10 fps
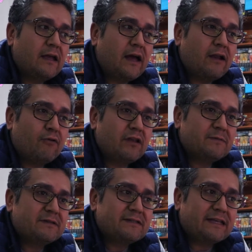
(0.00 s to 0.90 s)
Algunas
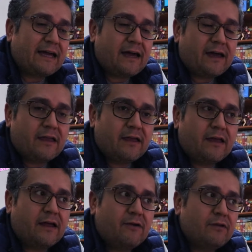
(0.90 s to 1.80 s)
veces se cae,
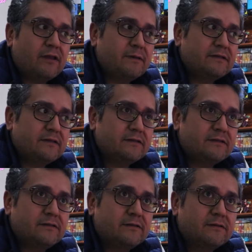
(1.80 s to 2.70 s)
algunas
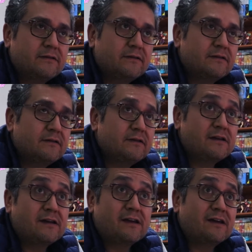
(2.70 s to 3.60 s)
veces...
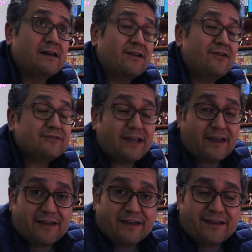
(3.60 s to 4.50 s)
No
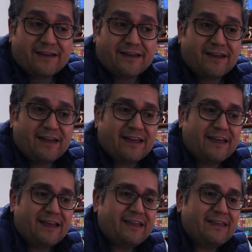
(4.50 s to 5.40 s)
sé.
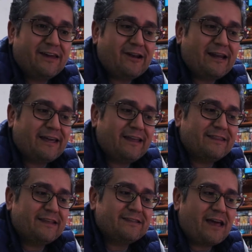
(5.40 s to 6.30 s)
Y ahora la
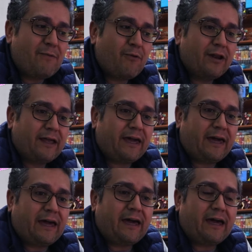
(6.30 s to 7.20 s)
gente se ha
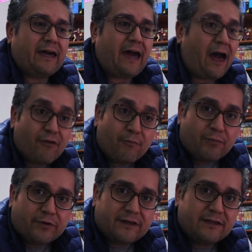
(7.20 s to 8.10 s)
volcado un
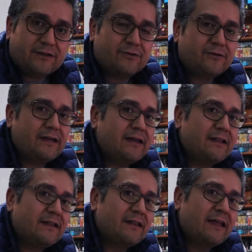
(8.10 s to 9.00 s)
poquito
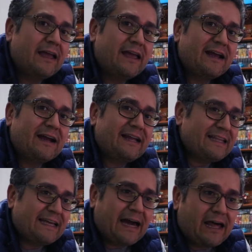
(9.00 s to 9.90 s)
en
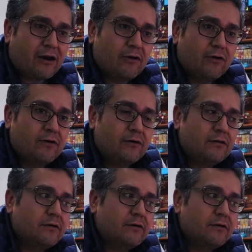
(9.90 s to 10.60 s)
criticarlo,